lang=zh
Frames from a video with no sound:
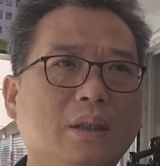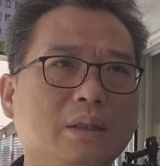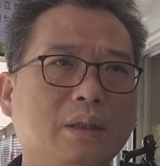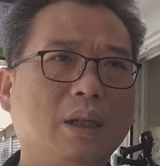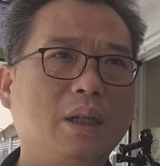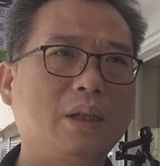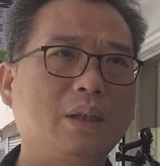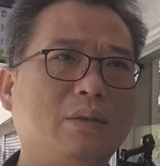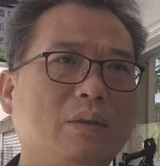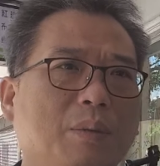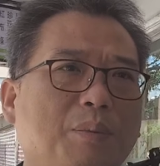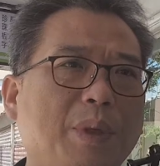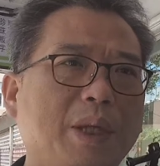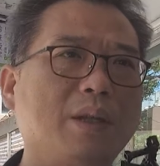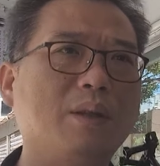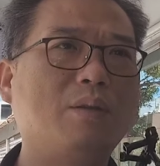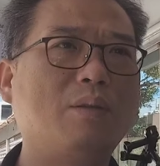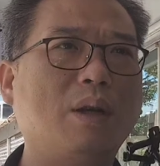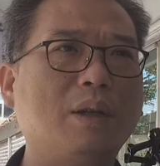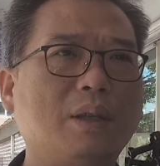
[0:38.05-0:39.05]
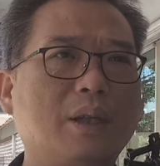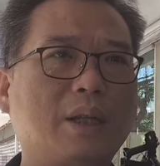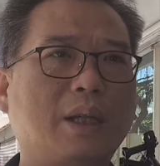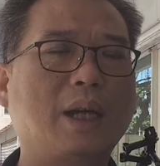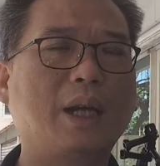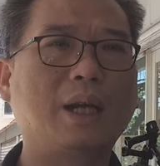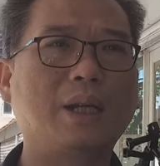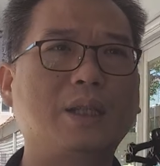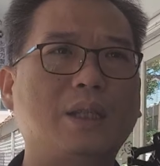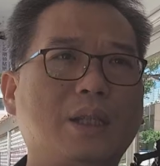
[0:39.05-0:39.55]
那因为频繁的
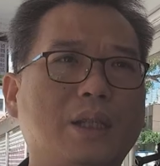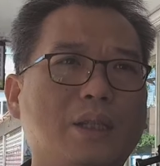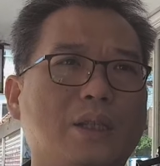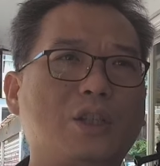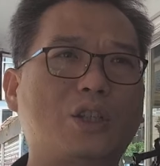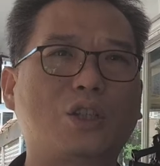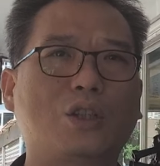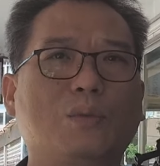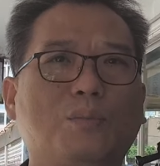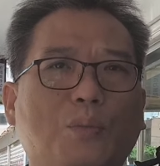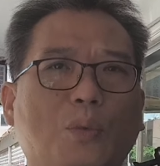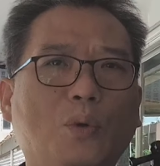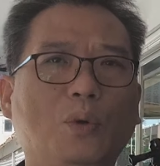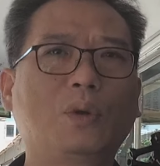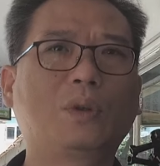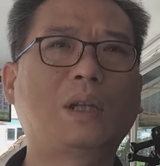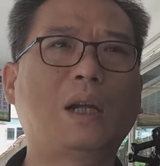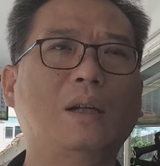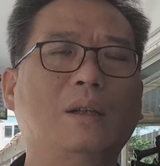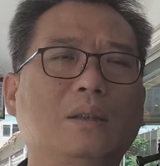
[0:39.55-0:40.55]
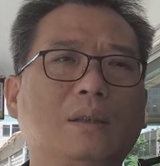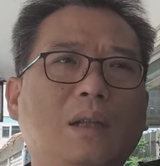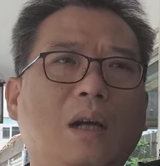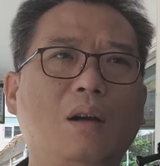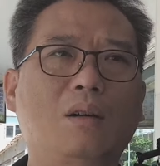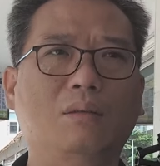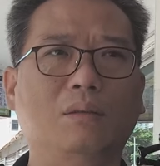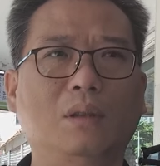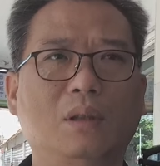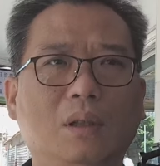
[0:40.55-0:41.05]
开启，直播当
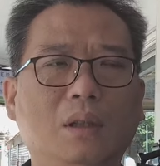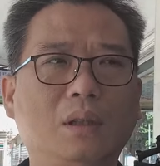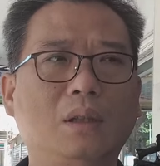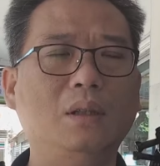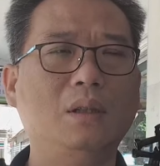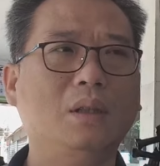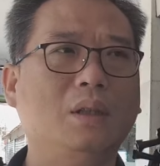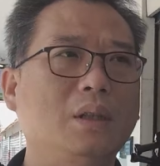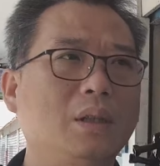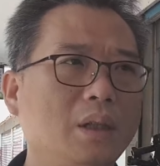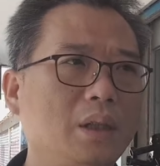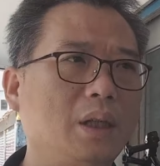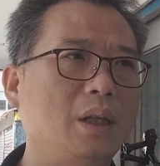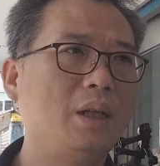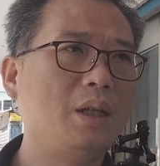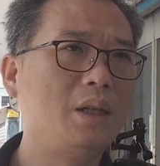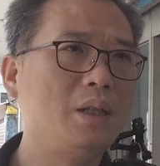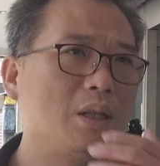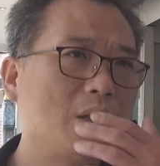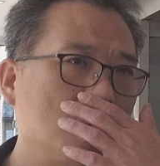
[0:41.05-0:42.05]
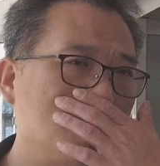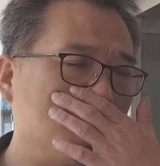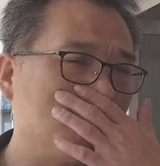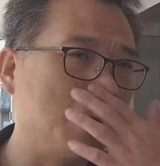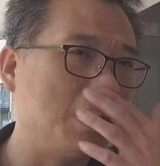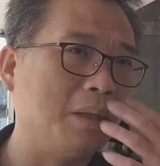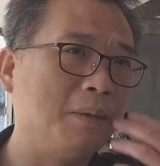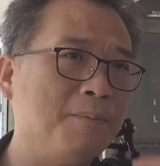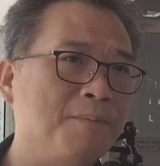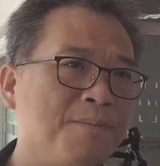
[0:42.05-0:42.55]
道呢，也因此
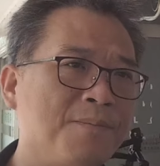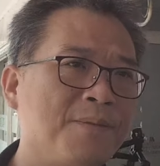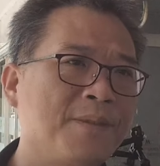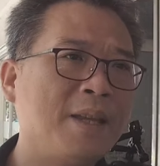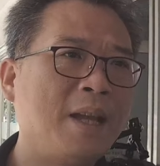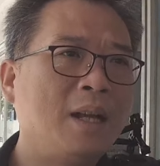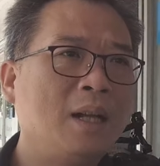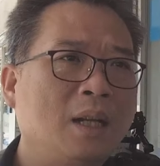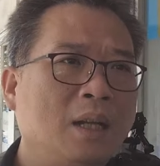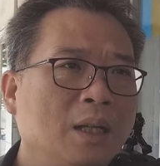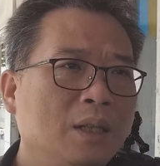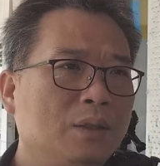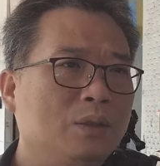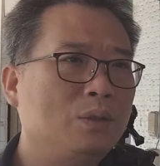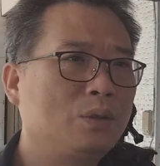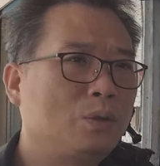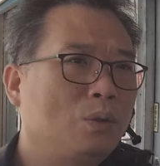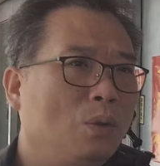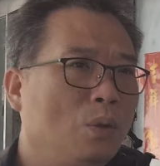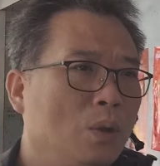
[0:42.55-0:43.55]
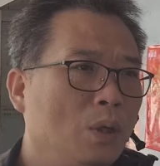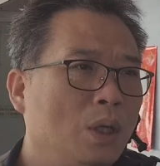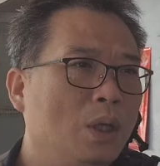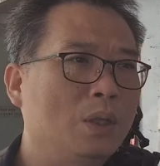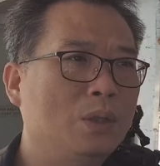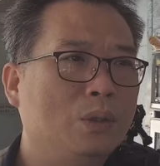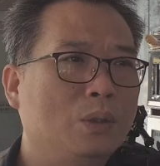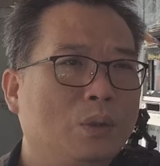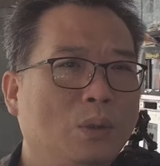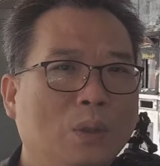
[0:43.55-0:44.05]
呢，让很多
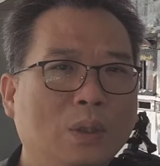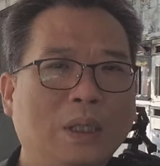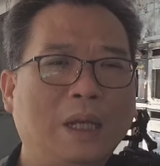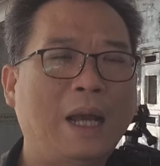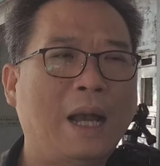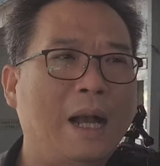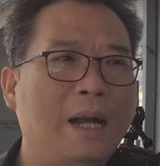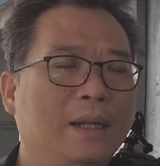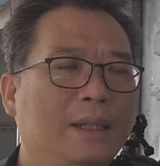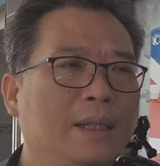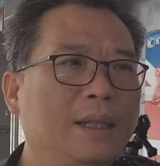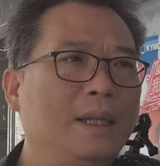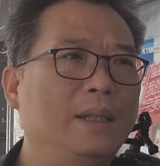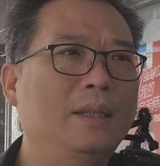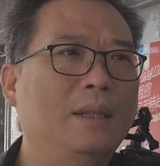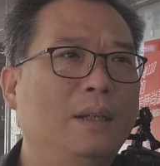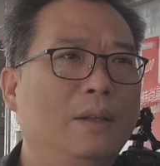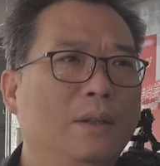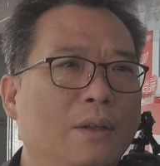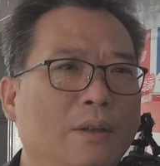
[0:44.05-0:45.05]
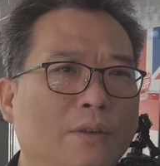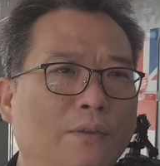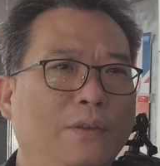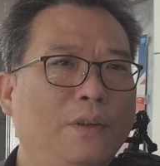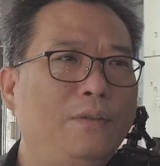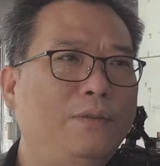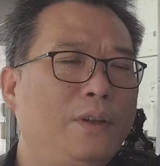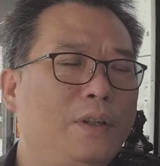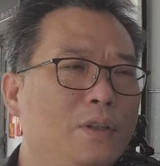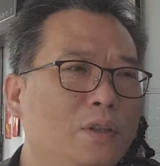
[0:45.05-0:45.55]
很多的行业呢，
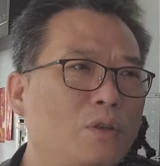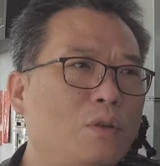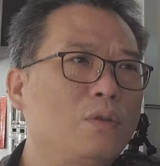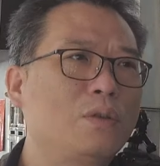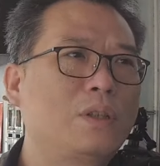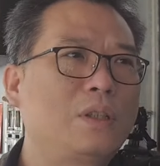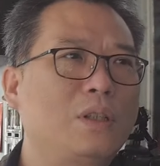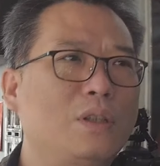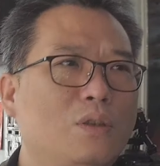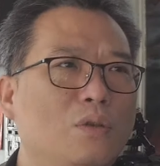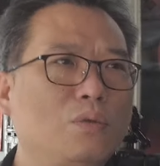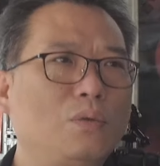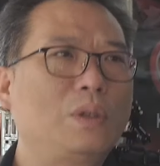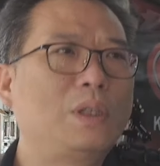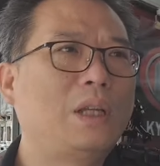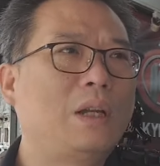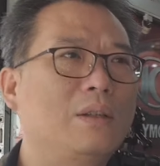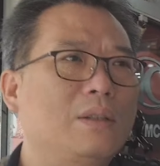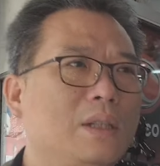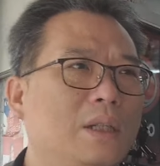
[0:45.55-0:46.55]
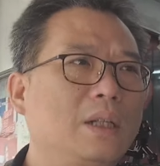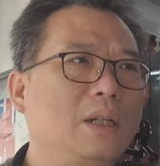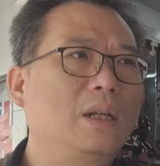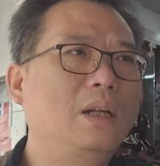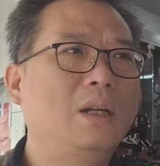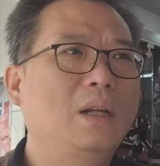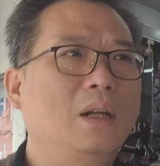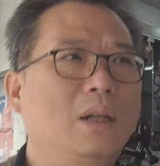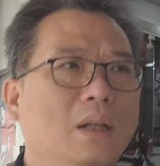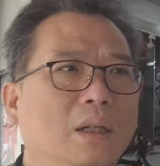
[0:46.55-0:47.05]
纷纷重视注意到这
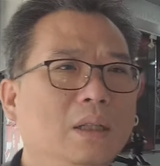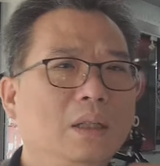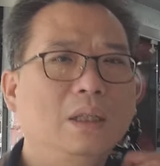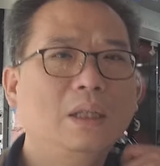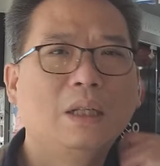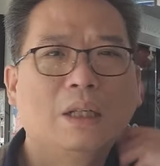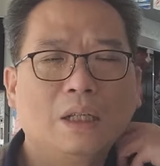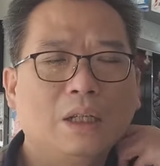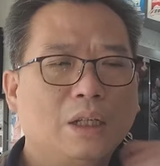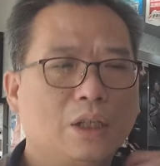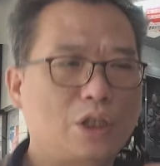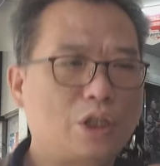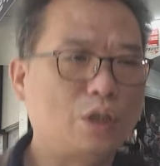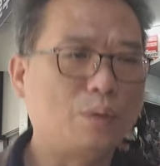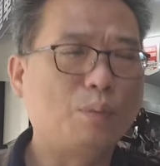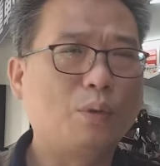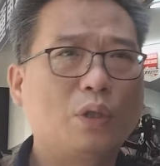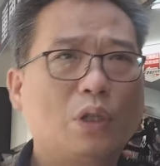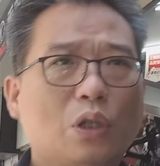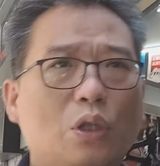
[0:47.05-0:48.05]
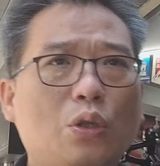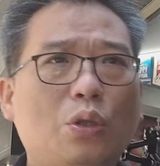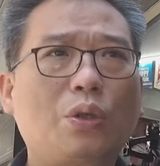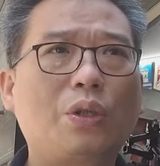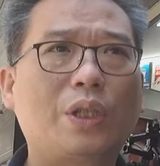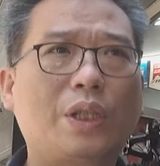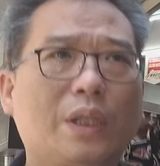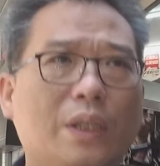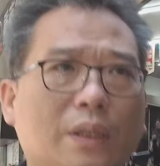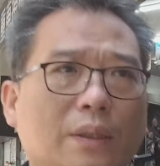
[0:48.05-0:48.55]
个直播的
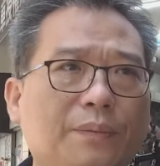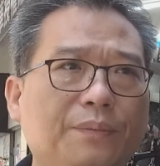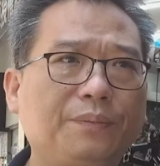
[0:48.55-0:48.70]
趋势。